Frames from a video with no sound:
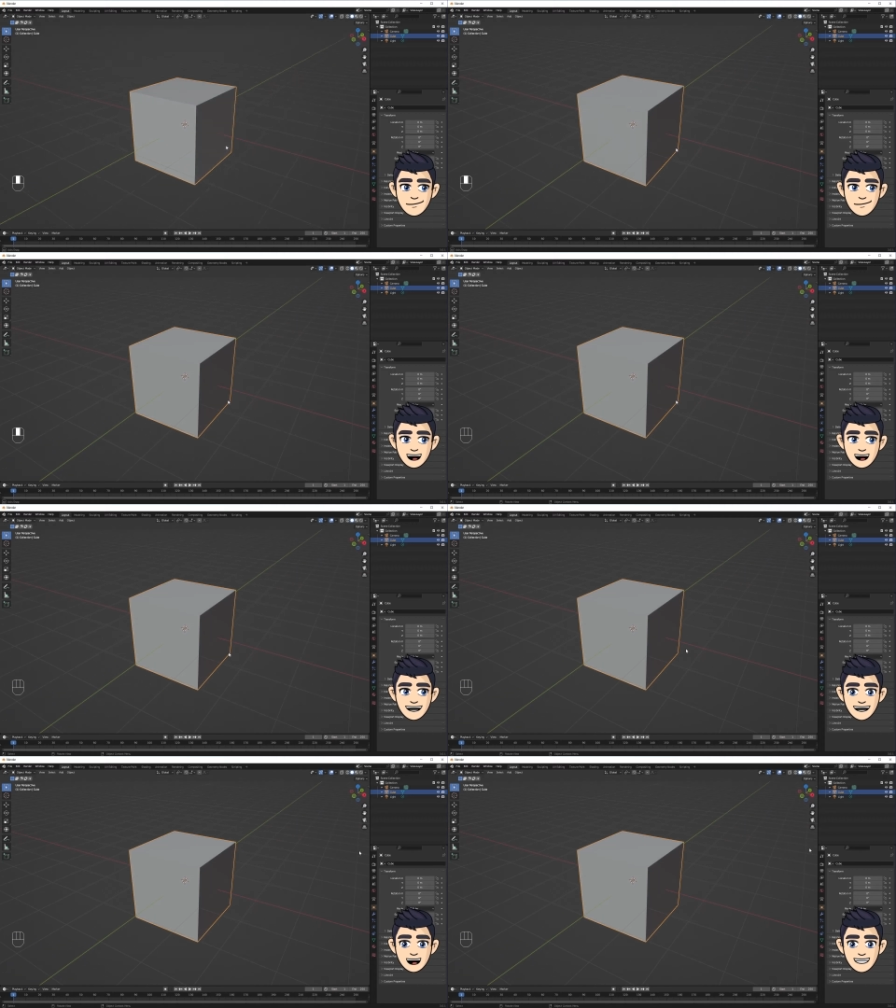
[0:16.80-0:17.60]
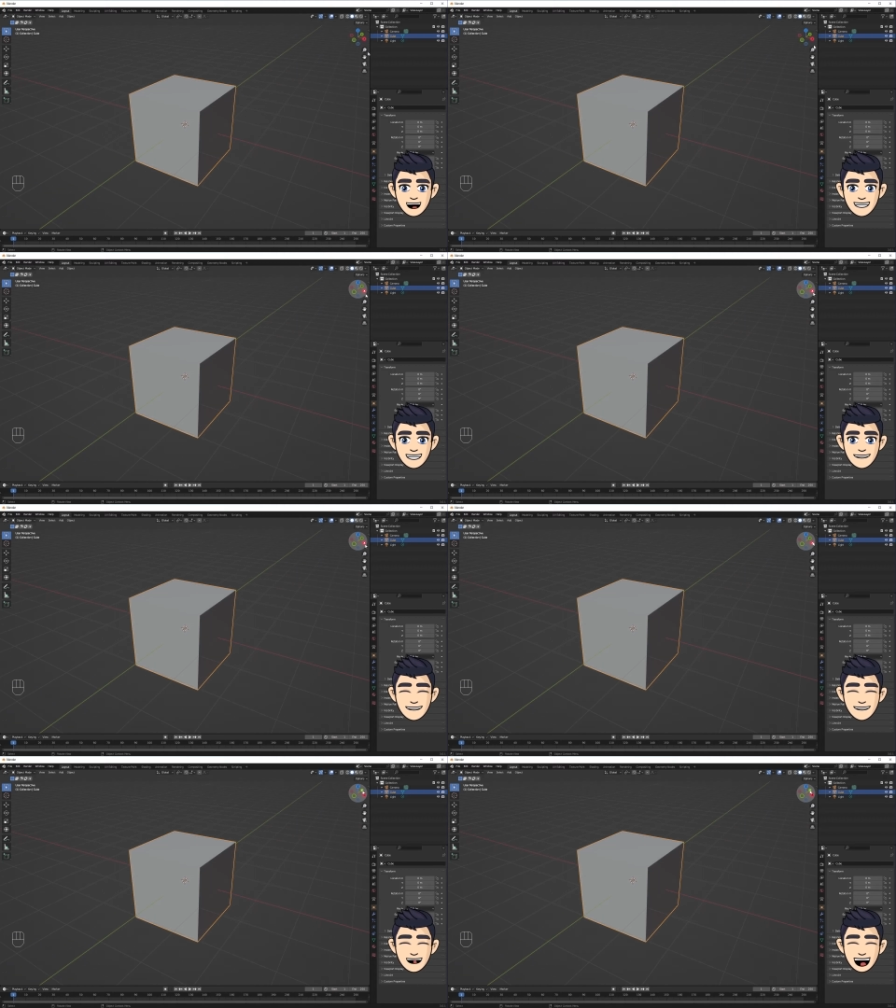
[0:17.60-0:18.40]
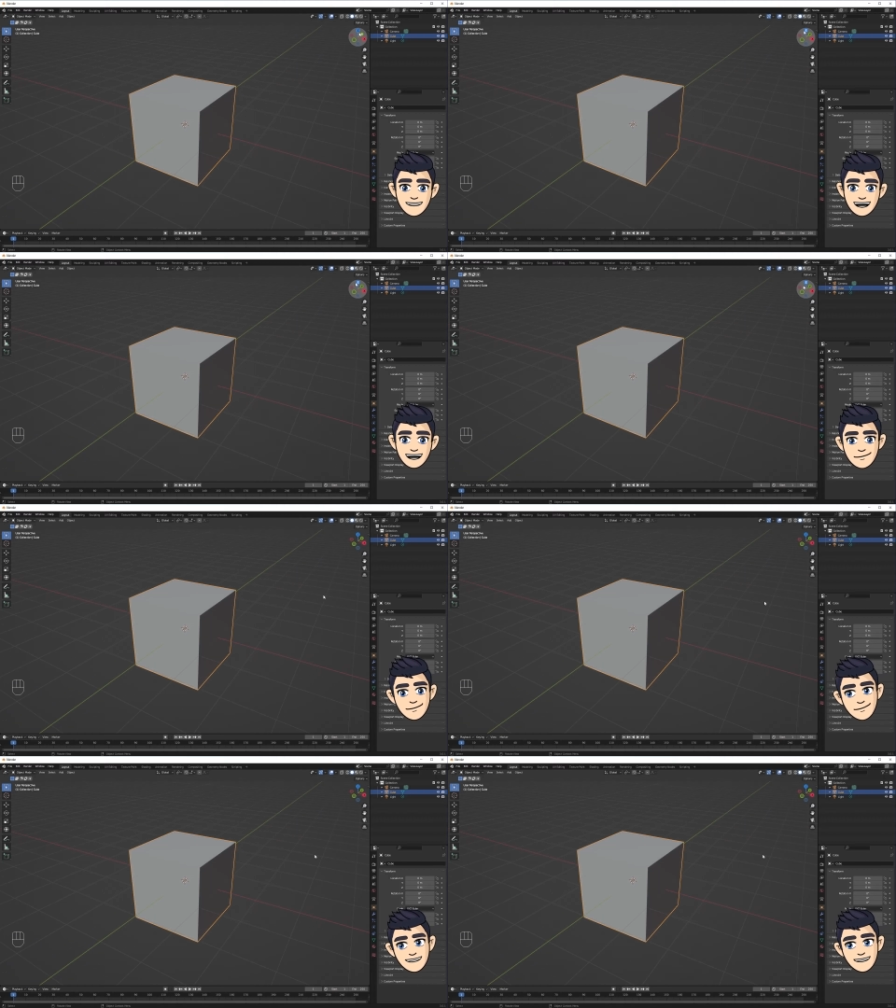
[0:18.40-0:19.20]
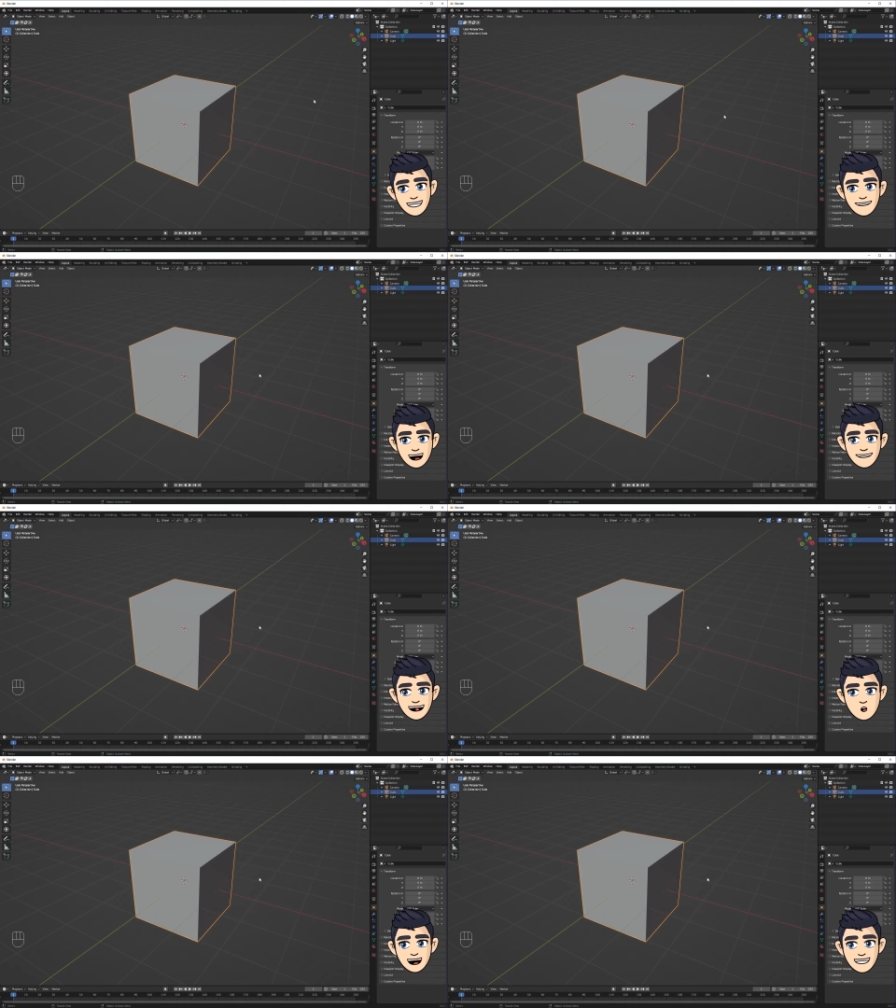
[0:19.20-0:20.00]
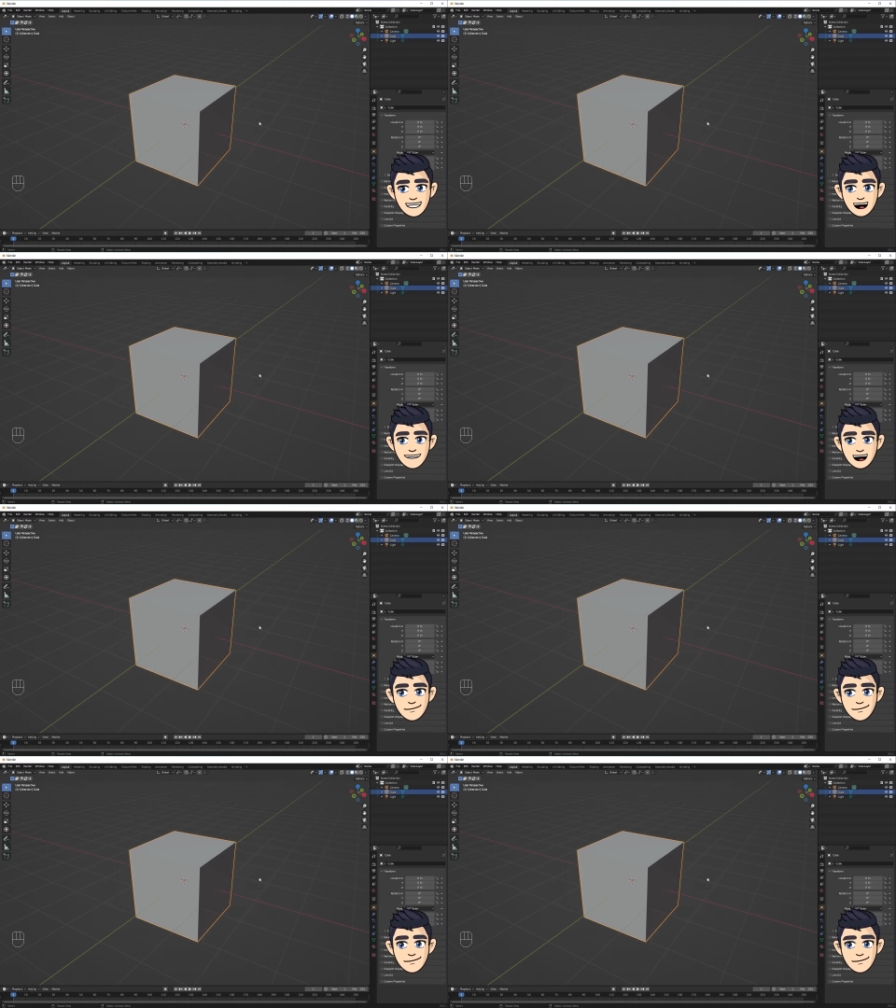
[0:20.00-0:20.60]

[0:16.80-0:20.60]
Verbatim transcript: 모델링 할 때는 XYZ 좌표축을 확인하세요.